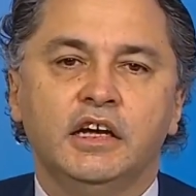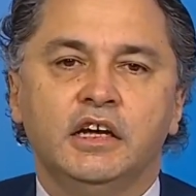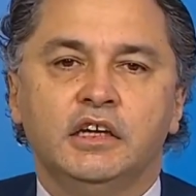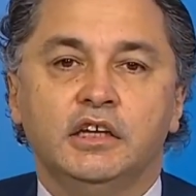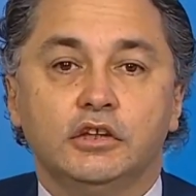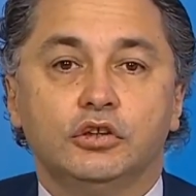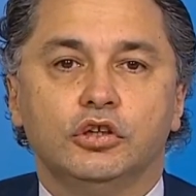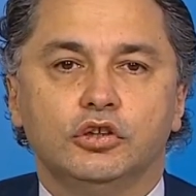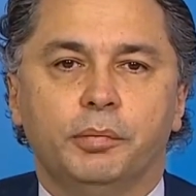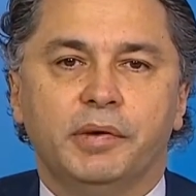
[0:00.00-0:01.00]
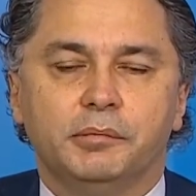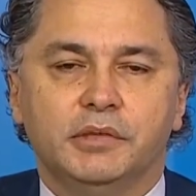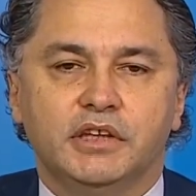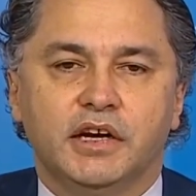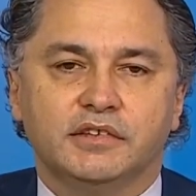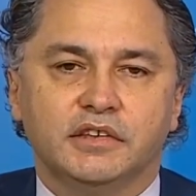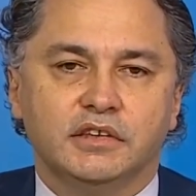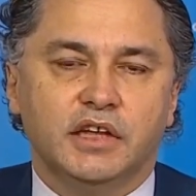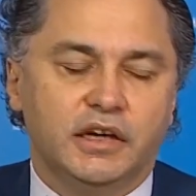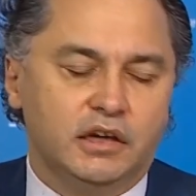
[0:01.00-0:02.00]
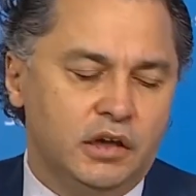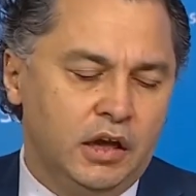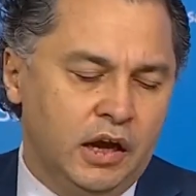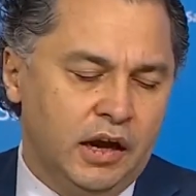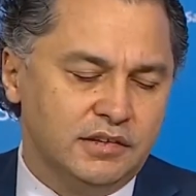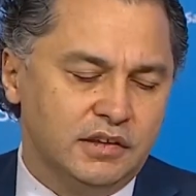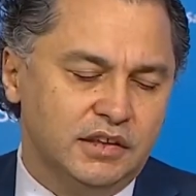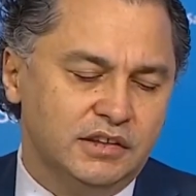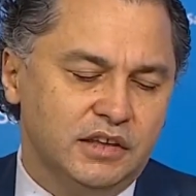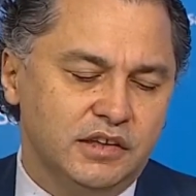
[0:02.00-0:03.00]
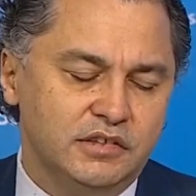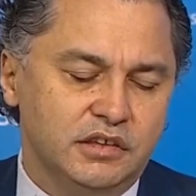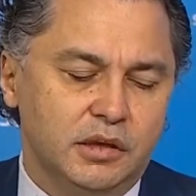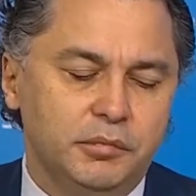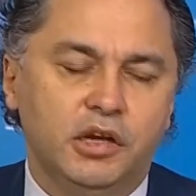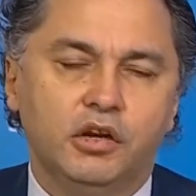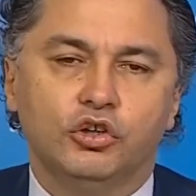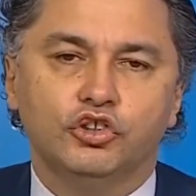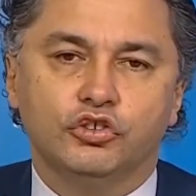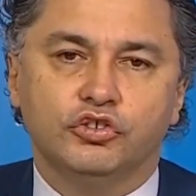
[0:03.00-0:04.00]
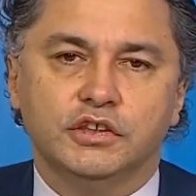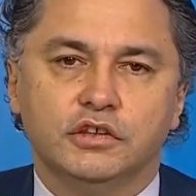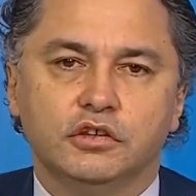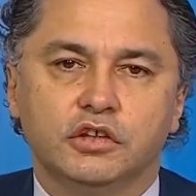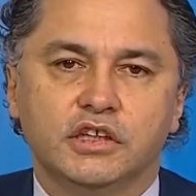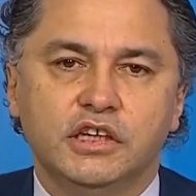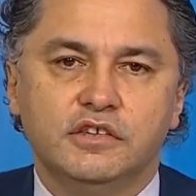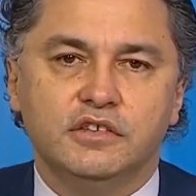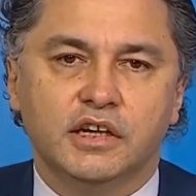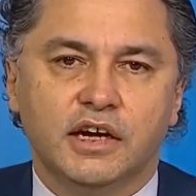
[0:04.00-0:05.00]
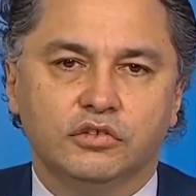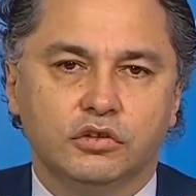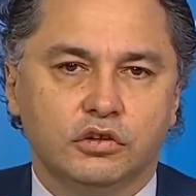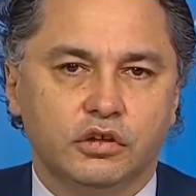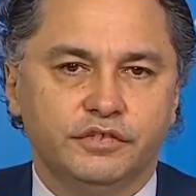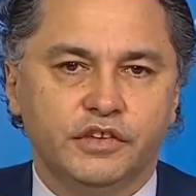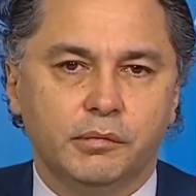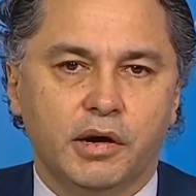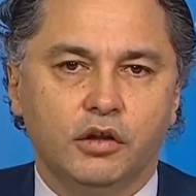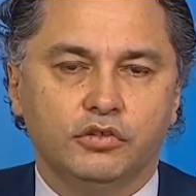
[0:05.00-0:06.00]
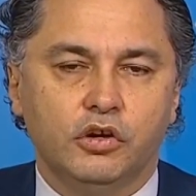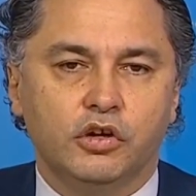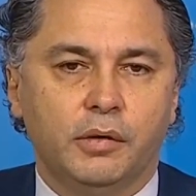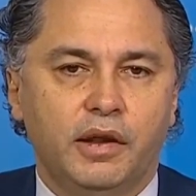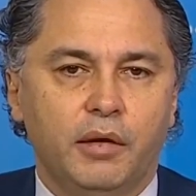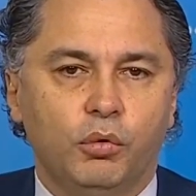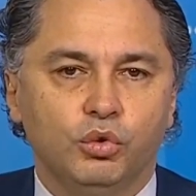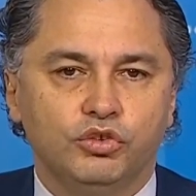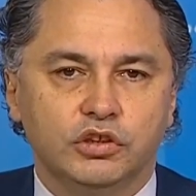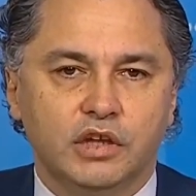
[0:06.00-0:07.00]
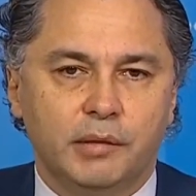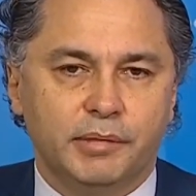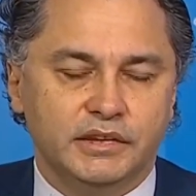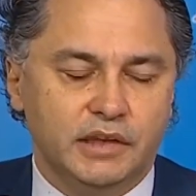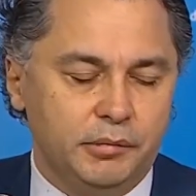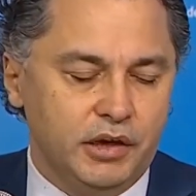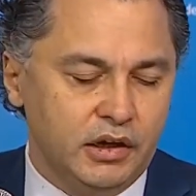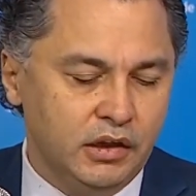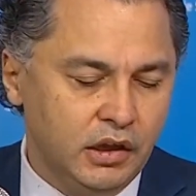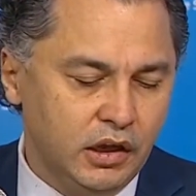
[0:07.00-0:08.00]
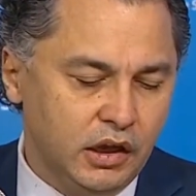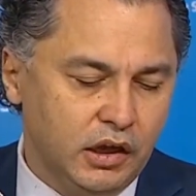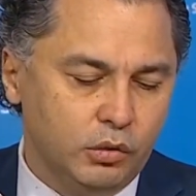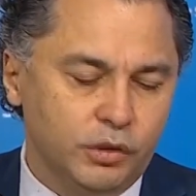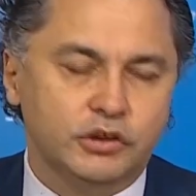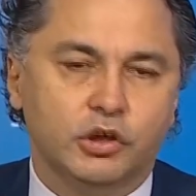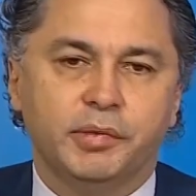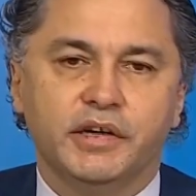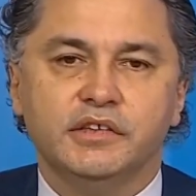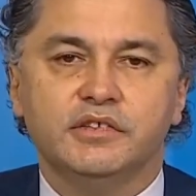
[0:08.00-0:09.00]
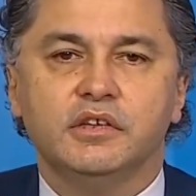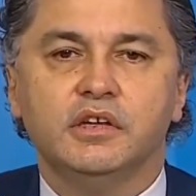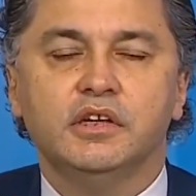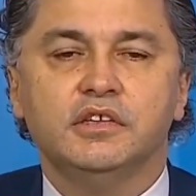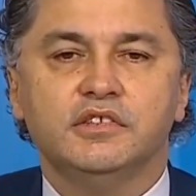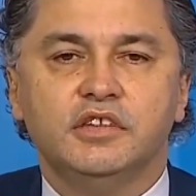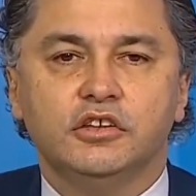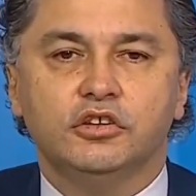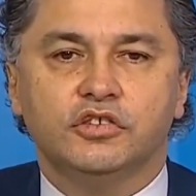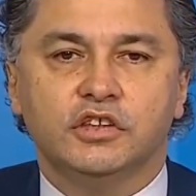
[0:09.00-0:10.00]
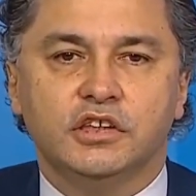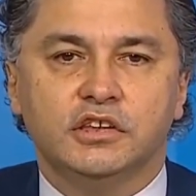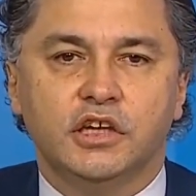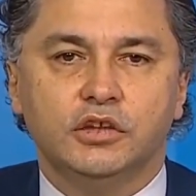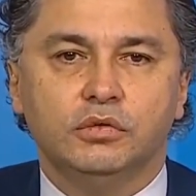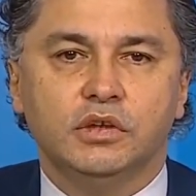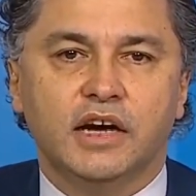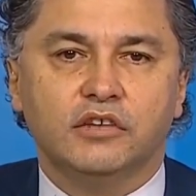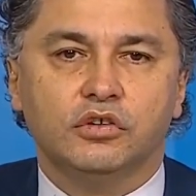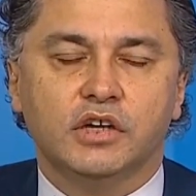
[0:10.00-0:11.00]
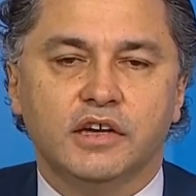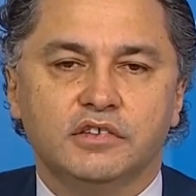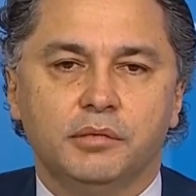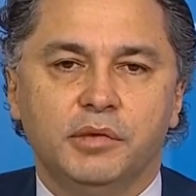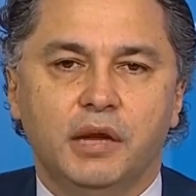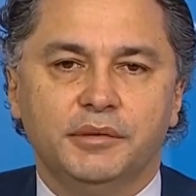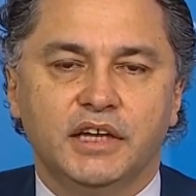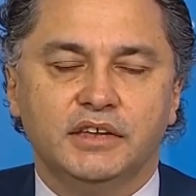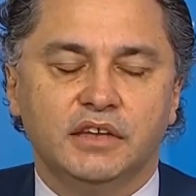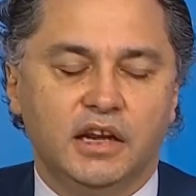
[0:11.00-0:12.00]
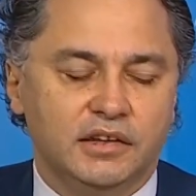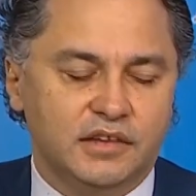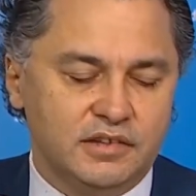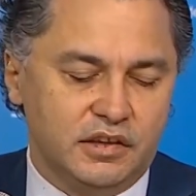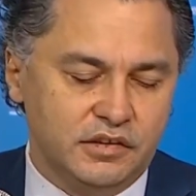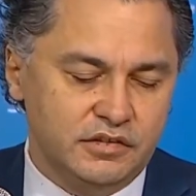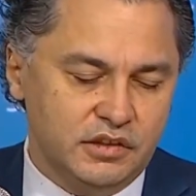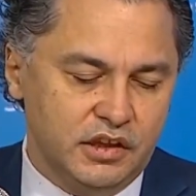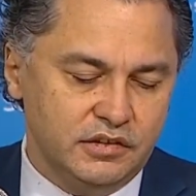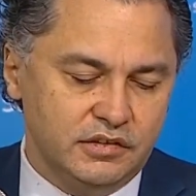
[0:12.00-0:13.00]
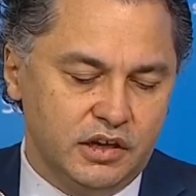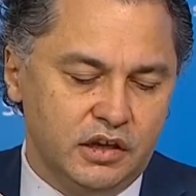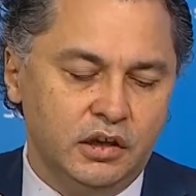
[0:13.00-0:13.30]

y esto nos permite ascender a 77.815 casos confirmados en lo que va a la evolución de la pandemia en nuestro país. 171 casos cada 100.000 habitantes la tasa de incidencia,